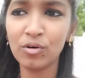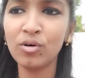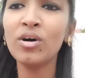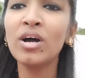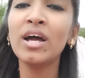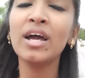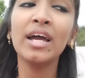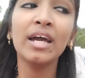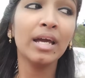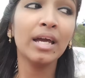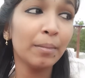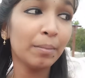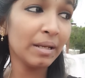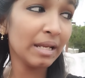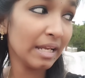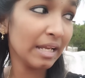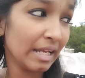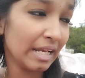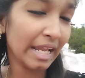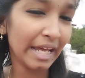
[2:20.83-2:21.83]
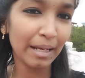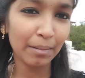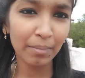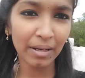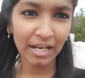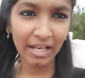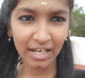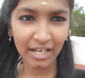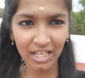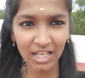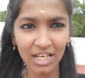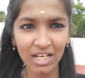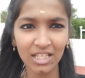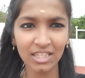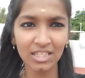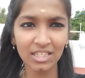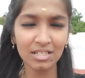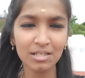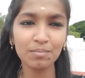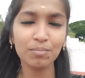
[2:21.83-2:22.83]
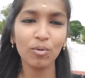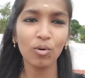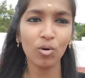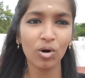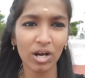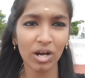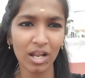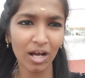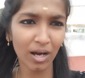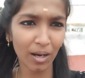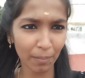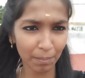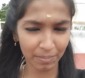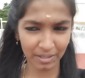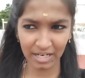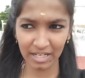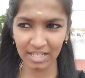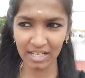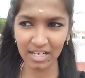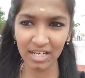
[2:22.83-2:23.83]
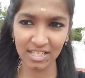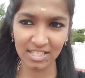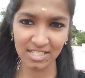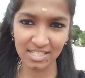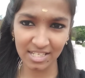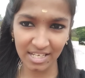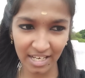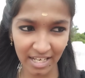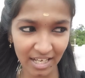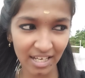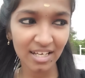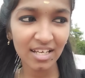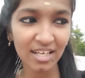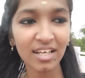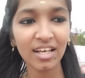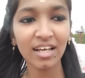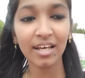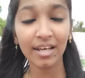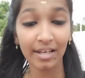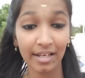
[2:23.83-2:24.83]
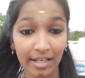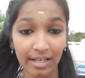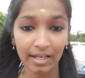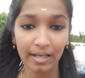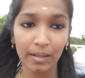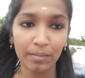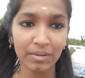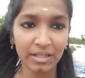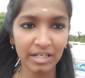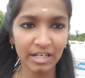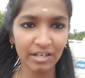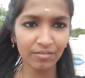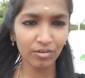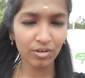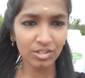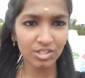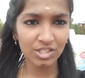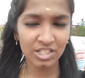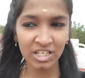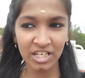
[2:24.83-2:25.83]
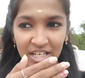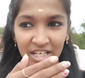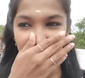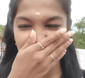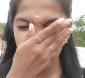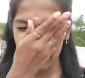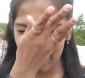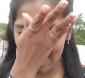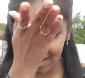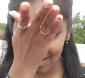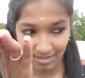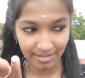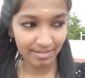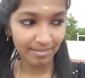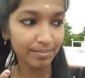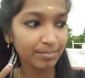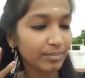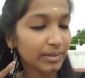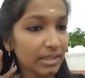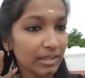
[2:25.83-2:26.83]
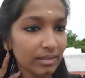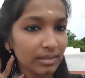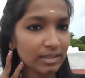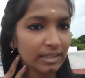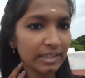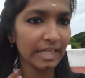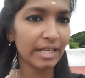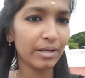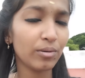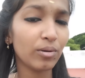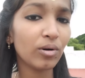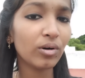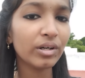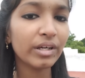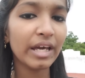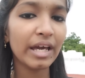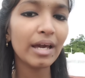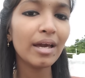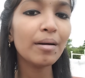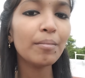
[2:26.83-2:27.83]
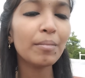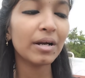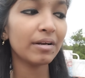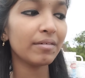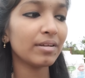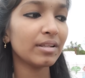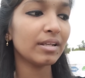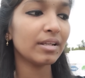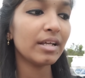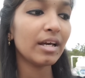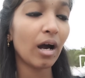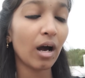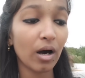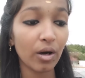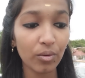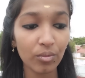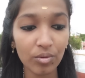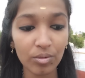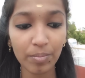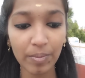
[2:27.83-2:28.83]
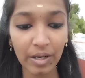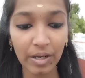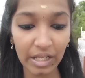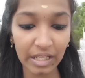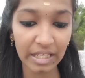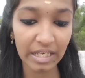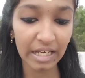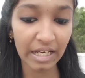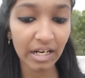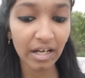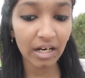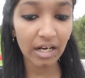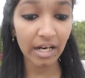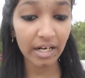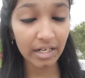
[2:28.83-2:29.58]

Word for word: ஃபோர் இப்படி லைன் பை லைனாக எடுத்துகிட்டு போகலாம் அப்படின்னு தான் நினச்சேன் பட் அன்ஃபார்ச்சுனேட்லி சரி ஓகே பட் வந்துட்டு யாரும் இது பண்ணாதீங்க நான்